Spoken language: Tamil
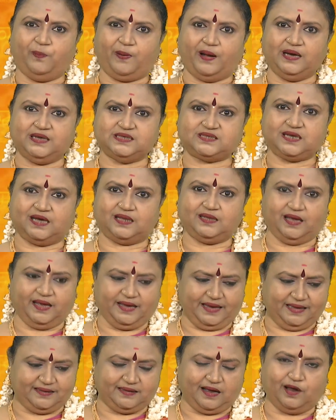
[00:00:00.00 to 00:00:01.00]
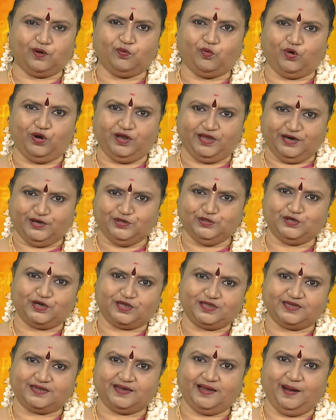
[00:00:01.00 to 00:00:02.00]
பாலிச்சாதான் ஏதானு ஒன்று
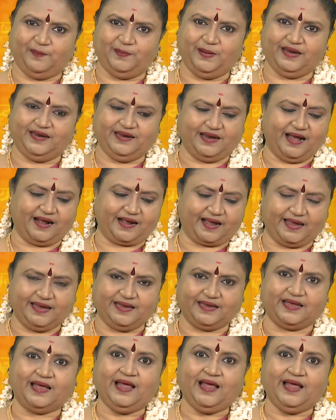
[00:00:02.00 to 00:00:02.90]
எழுதுறதுக்கு அப்படின்னு நான் கை